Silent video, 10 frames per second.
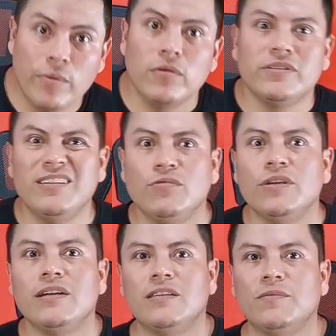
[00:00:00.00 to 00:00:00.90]
Por lo tanto,
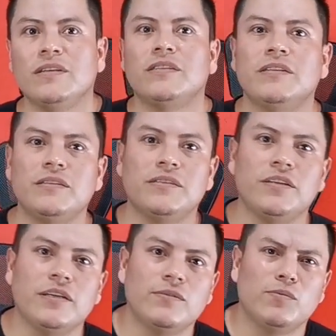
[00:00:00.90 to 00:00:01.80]
ya les voy a seguir
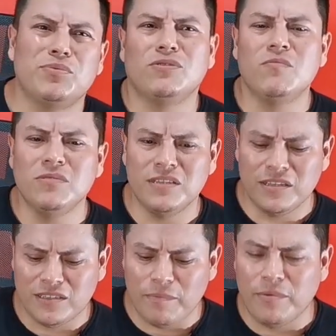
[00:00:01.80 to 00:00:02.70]
enseñando, pues, cómo se
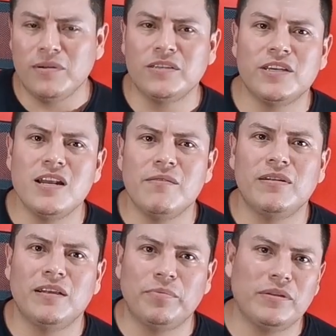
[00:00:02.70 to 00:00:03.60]
destapa una chela,
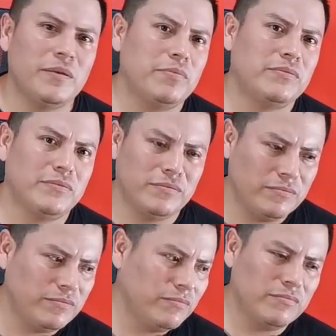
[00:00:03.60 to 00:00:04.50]
¿verdad? Porque, pues,
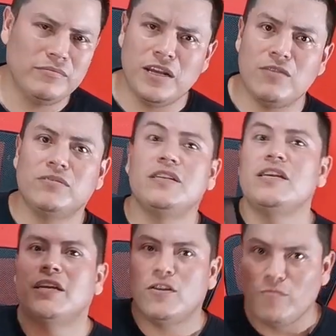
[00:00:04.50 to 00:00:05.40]
ya no sé ni
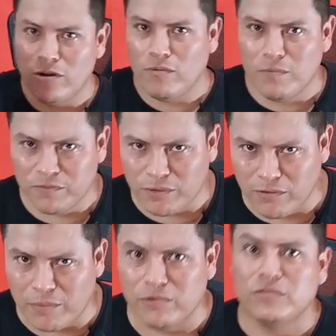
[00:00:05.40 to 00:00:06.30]
en qué número vamos, pero
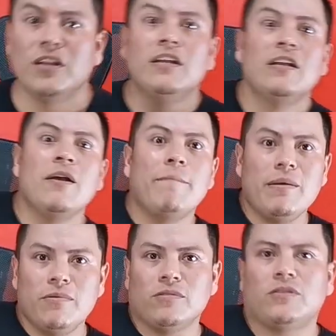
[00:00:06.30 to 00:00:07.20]
vamos.
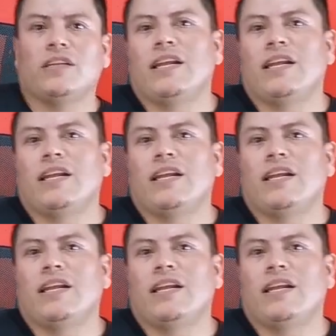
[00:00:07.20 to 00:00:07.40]
Vámonos.